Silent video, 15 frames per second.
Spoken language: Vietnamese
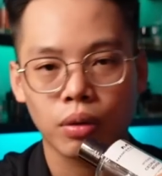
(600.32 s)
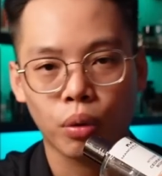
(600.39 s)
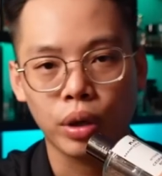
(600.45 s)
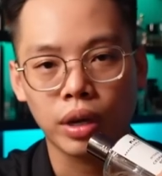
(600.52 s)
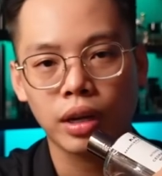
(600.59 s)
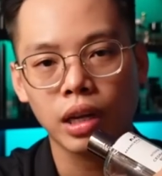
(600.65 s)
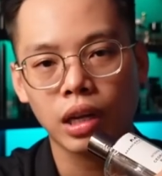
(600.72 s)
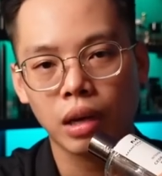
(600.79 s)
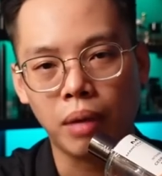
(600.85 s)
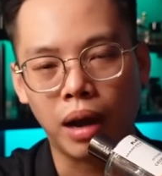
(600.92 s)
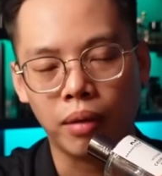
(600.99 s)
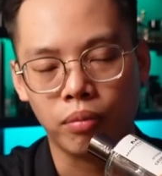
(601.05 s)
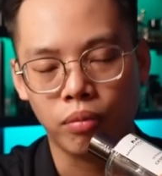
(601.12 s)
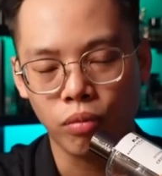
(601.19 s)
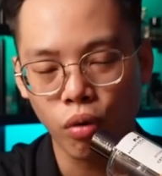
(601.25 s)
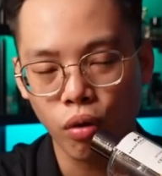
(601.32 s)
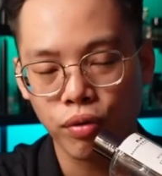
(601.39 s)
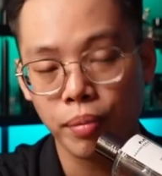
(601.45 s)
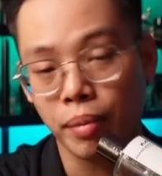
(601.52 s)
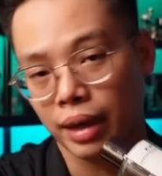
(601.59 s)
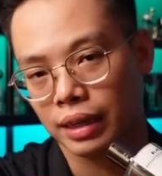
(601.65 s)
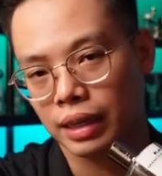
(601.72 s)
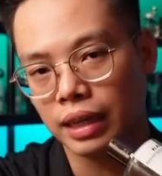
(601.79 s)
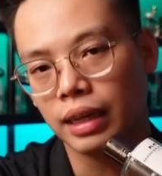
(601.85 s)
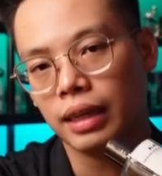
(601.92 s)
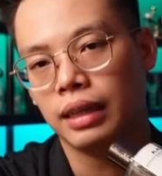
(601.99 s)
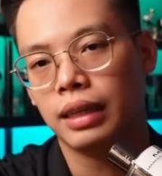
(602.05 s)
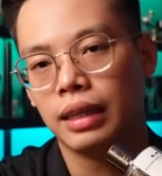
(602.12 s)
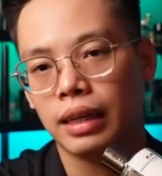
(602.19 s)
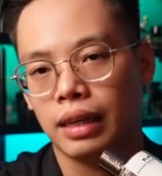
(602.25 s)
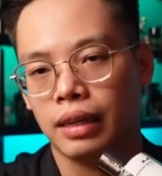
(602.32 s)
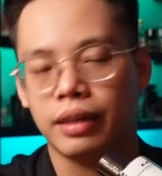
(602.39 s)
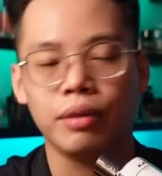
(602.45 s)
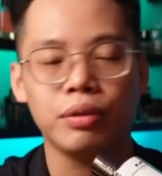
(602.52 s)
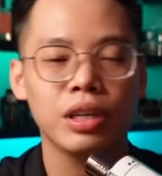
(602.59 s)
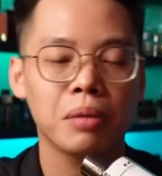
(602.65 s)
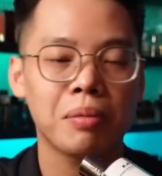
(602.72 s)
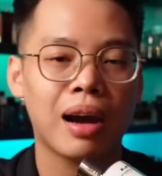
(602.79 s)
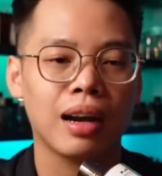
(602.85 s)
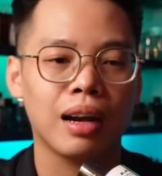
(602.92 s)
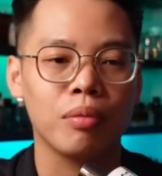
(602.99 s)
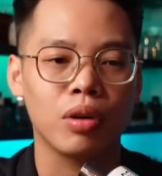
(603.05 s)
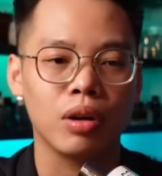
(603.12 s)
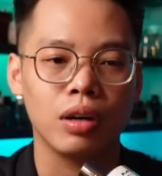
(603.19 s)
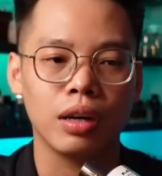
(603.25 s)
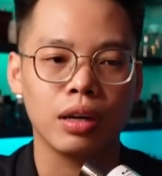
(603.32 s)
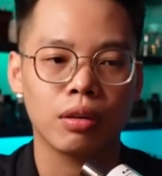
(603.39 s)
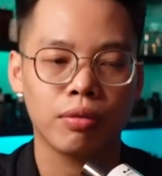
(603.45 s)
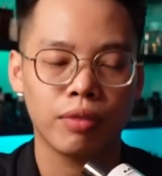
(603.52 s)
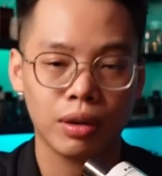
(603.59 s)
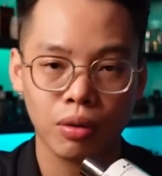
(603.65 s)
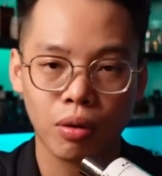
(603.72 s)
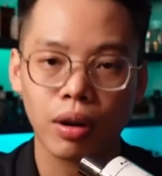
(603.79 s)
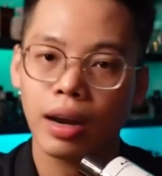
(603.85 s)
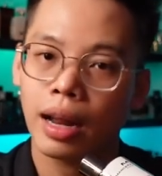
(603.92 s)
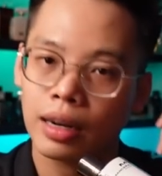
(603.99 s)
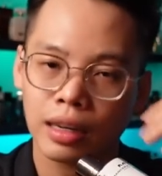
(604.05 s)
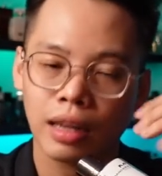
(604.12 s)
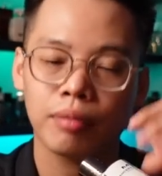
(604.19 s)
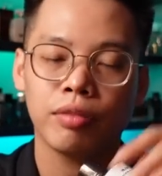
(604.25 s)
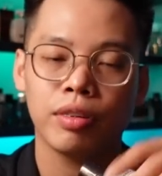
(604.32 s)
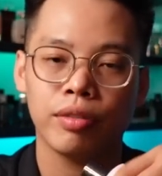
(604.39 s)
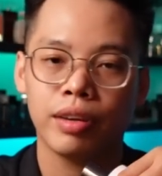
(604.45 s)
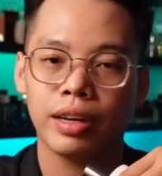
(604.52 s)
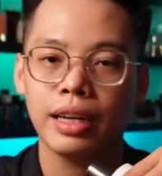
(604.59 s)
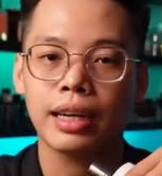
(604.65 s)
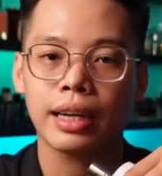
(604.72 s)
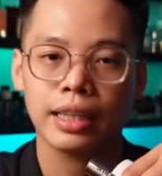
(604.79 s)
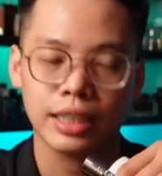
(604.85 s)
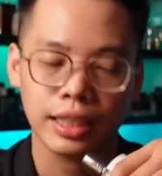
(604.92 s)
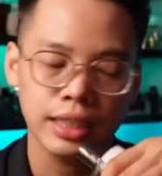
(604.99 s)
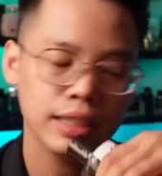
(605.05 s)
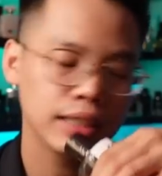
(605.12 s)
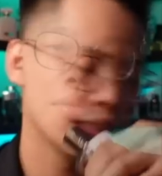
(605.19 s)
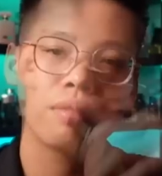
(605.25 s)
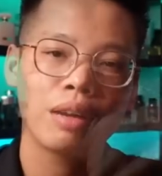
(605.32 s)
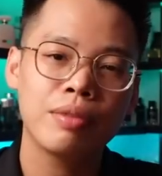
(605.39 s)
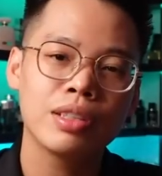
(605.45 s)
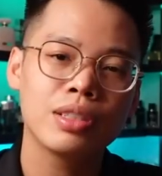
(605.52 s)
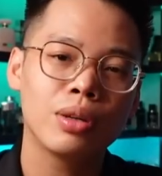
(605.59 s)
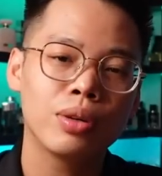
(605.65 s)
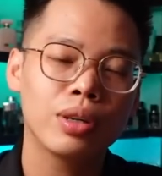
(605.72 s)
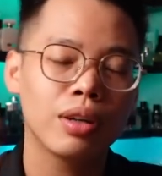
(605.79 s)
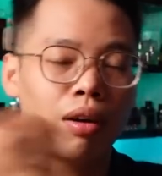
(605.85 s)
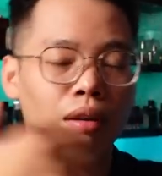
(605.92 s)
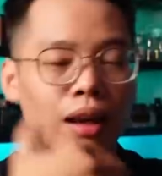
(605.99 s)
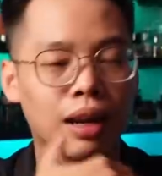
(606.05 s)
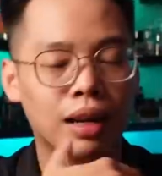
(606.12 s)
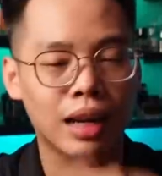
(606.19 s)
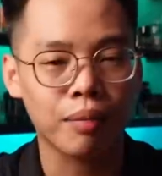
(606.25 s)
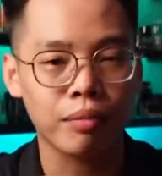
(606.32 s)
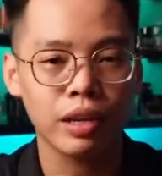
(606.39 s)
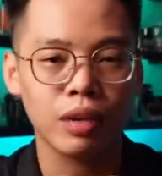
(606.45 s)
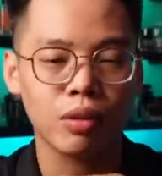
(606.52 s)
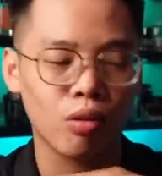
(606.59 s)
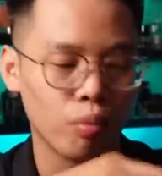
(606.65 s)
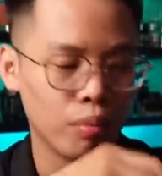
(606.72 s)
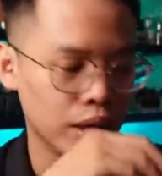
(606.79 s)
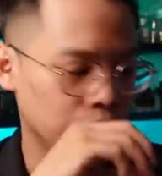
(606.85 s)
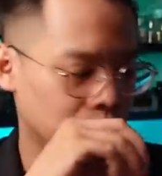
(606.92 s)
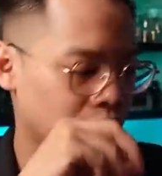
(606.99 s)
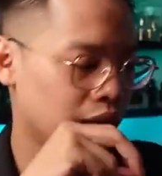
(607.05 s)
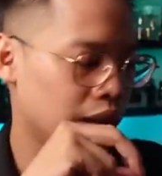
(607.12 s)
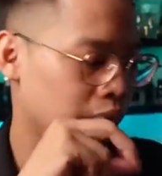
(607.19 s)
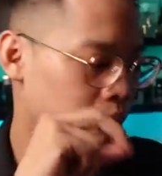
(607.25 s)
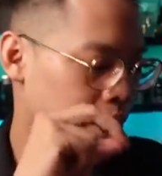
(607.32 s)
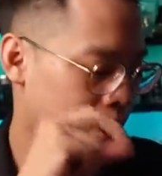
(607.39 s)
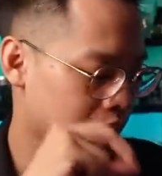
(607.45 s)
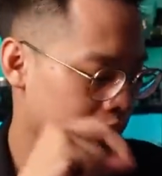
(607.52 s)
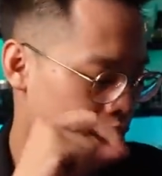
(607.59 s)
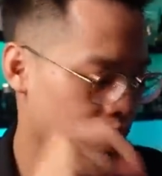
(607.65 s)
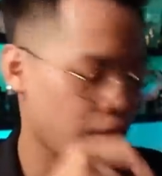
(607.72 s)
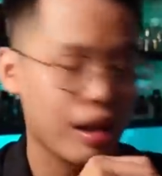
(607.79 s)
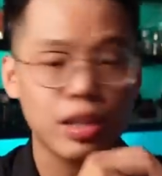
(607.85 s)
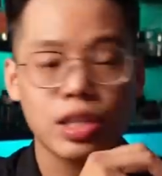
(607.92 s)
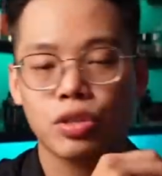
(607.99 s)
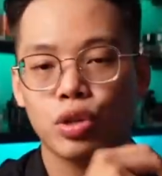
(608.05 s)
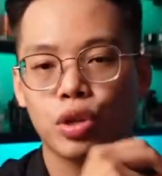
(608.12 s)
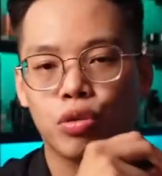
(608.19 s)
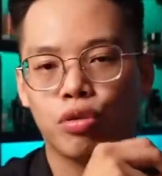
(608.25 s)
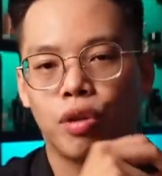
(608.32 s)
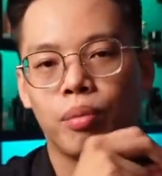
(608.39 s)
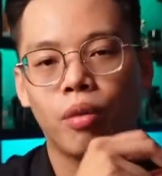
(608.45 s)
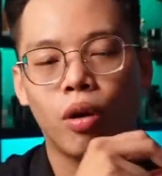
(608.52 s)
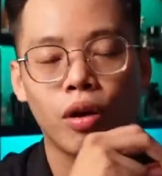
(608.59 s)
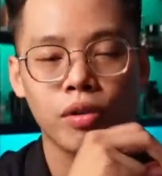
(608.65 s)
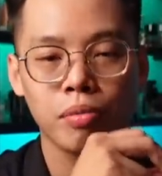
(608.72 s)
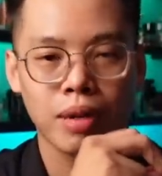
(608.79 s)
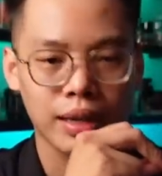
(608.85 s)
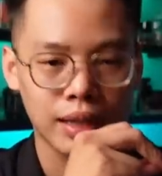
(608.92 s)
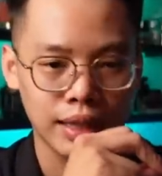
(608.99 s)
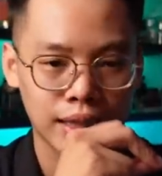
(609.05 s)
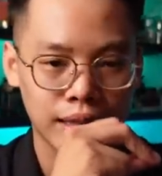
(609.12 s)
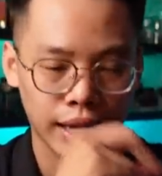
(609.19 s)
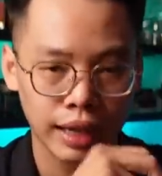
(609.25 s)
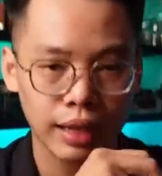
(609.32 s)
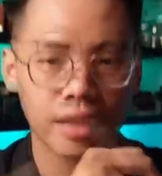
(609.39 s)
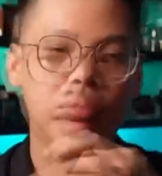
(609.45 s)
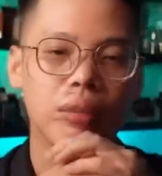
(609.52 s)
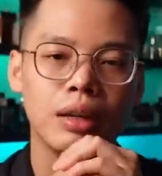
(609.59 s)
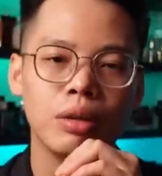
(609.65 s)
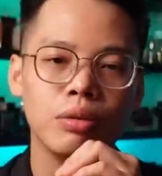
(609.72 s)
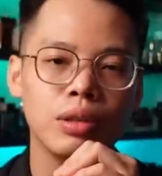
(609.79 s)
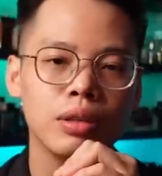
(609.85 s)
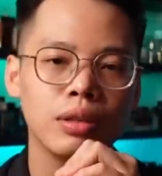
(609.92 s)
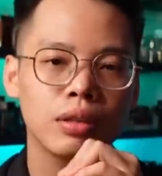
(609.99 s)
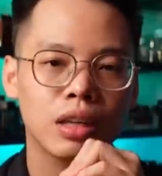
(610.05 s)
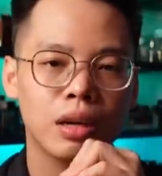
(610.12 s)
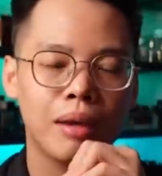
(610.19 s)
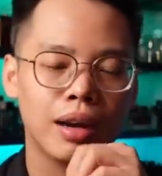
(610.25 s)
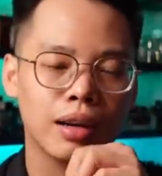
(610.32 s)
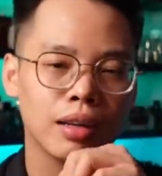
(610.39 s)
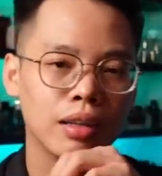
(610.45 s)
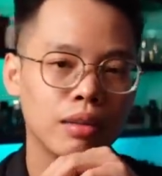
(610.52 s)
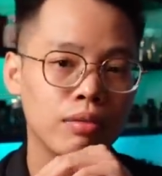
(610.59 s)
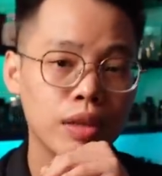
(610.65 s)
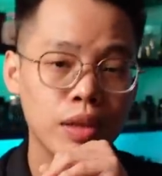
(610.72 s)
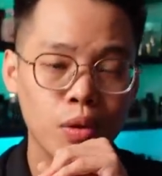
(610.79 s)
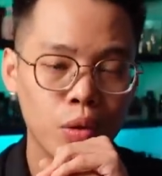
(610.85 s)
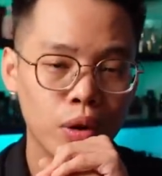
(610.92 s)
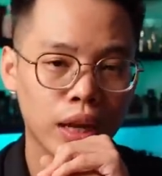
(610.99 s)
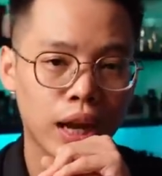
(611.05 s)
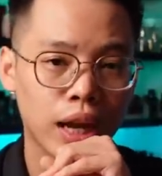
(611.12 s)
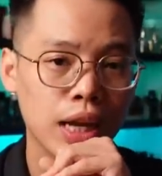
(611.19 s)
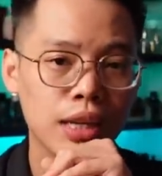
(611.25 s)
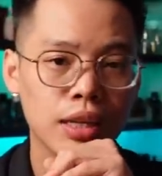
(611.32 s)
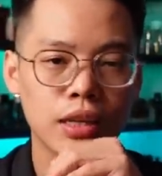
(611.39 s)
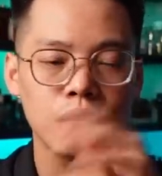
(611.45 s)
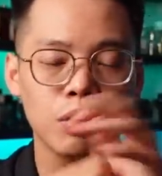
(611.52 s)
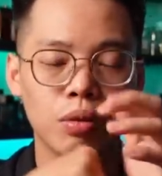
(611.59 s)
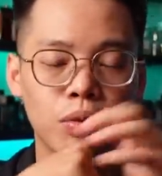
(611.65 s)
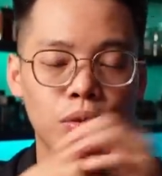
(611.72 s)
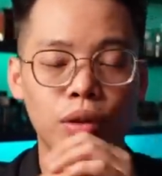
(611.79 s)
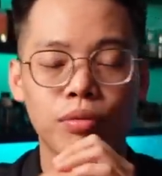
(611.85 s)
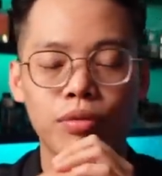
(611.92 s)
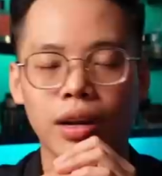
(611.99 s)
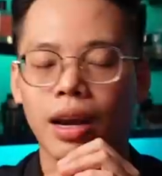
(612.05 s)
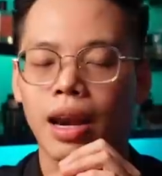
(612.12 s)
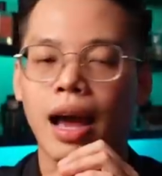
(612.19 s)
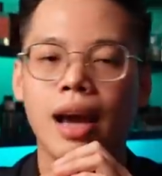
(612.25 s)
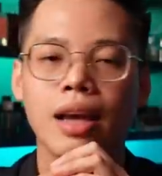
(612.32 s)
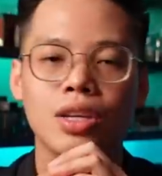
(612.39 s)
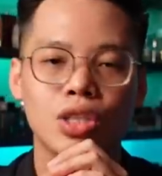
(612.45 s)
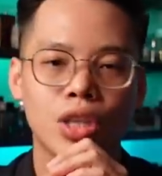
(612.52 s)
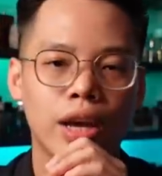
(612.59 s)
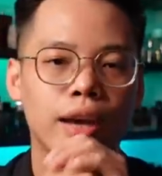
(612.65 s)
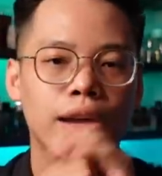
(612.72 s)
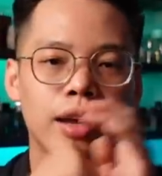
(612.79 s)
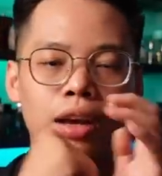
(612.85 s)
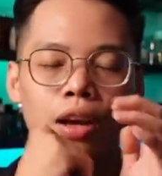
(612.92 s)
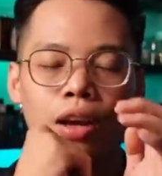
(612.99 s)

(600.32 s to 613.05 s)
khuyến khích các bạn mua phiên bản kia nếu như các bạn là một người vẫn còn lăn tăn về vấn đề tài chính. Và vừa rồi đó là cảm nhận của mình về Mansura Strat Boy phiên bản Intent. Và nếu như các bạn thấy video này hay thì đừng quên việc like, share